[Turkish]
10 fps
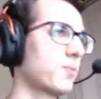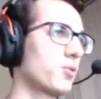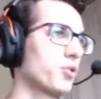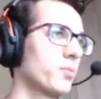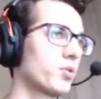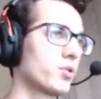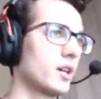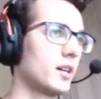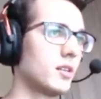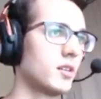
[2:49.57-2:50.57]
buldum
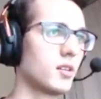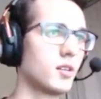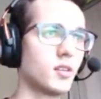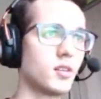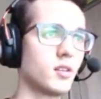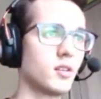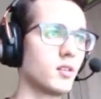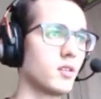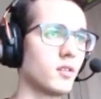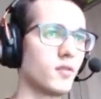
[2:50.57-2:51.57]
burada.
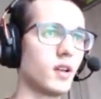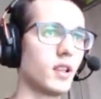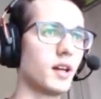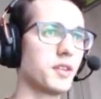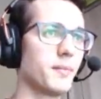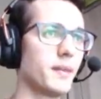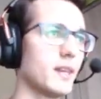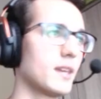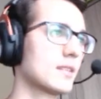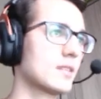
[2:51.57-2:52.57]
Vallahi adam
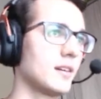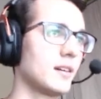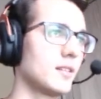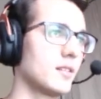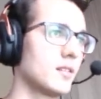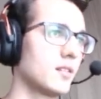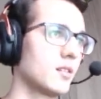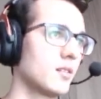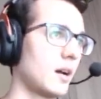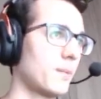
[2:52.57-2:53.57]
nereye gitti ya? Hah